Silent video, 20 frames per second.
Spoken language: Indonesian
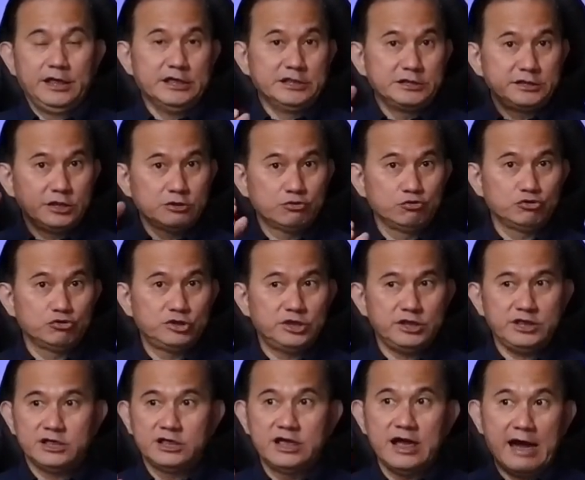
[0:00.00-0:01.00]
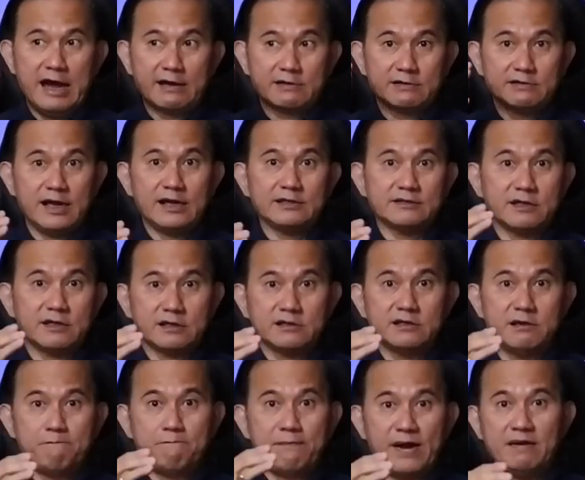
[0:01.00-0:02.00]
di institusi garda
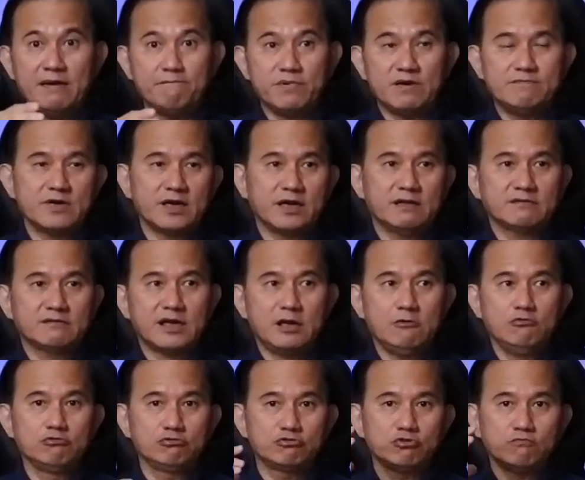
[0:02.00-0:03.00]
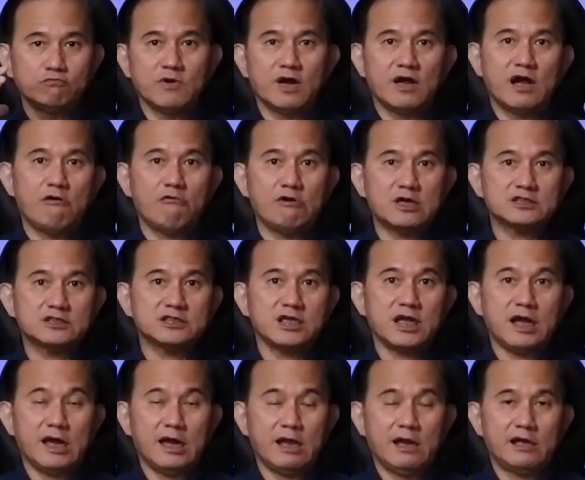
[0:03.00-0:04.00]
terdepan pemerintah untuk
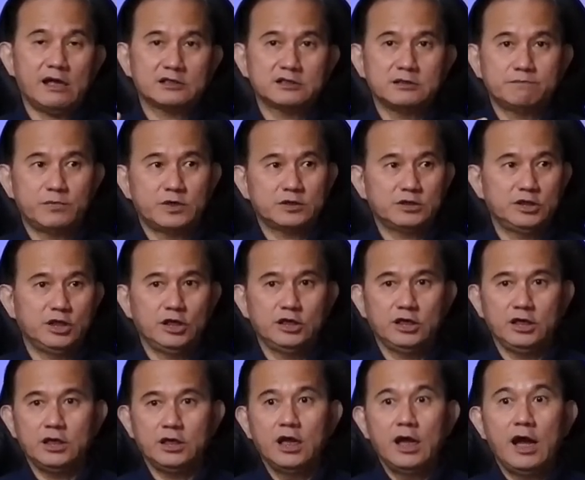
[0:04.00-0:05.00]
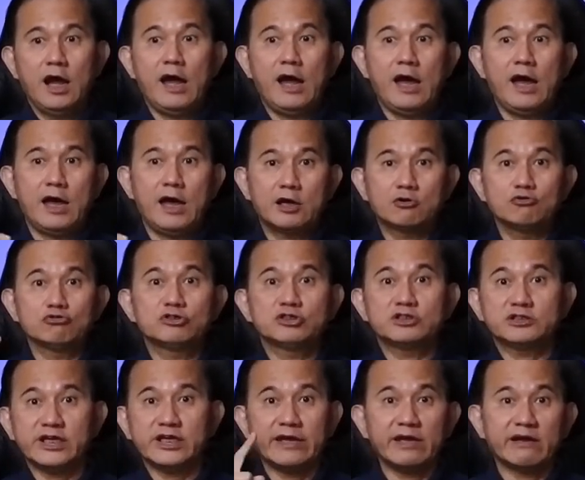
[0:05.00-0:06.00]
mengawasi hal-hal seperti ini
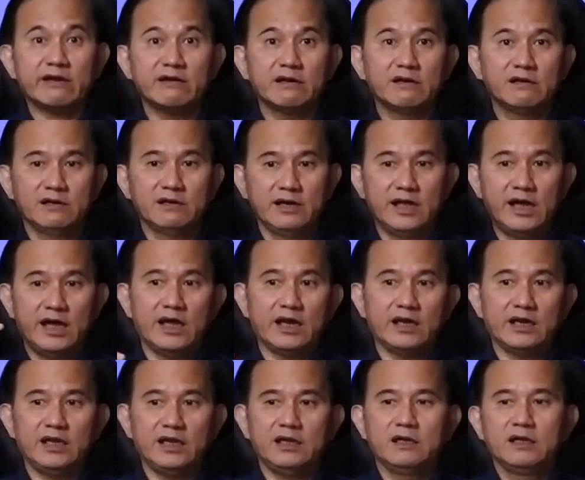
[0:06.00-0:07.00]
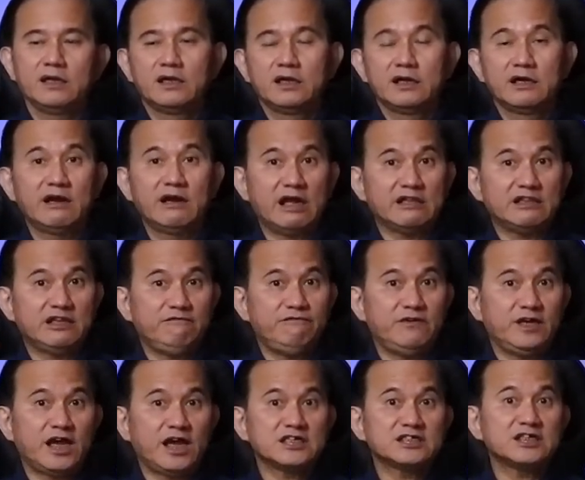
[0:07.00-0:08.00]
harus steril dari
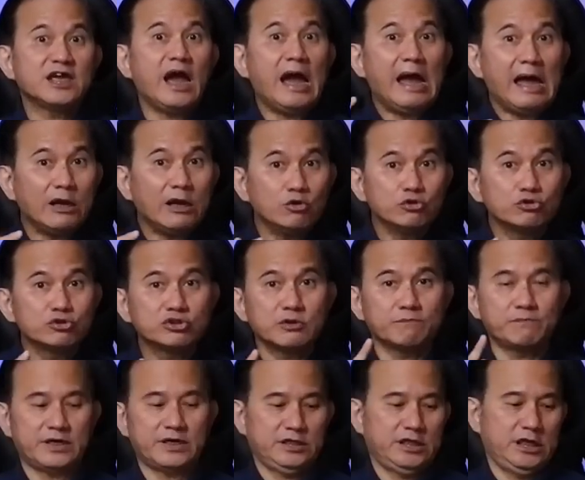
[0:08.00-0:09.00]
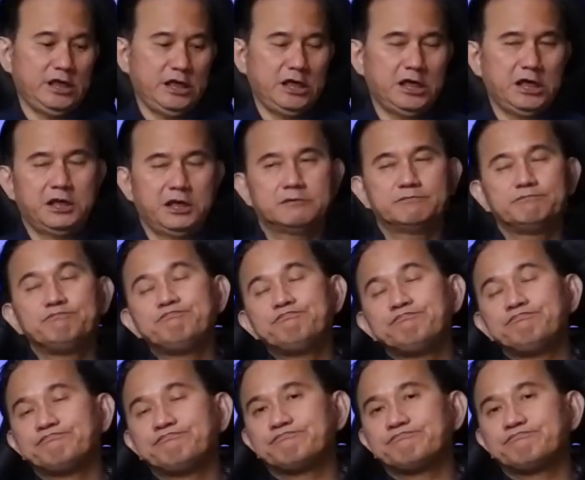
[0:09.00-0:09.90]
gratifikasi halus seperti ini.